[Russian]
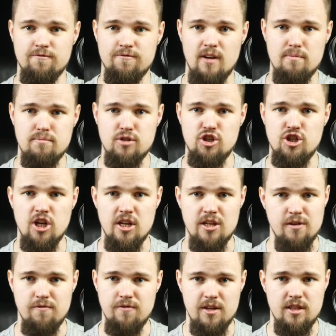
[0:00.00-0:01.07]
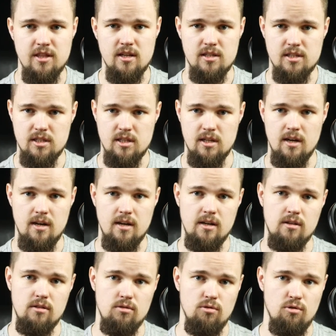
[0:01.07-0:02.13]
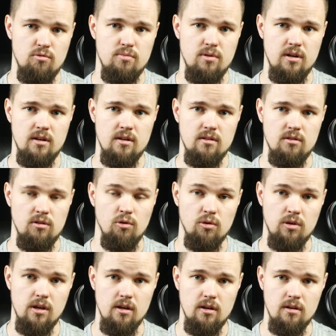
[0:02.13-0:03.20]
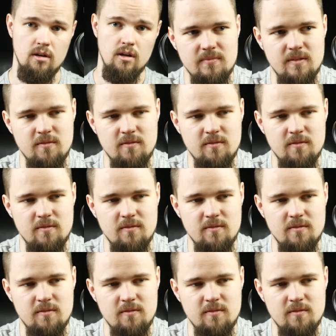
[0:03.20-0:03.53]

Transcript: вообще не видно старой доброй Nokia.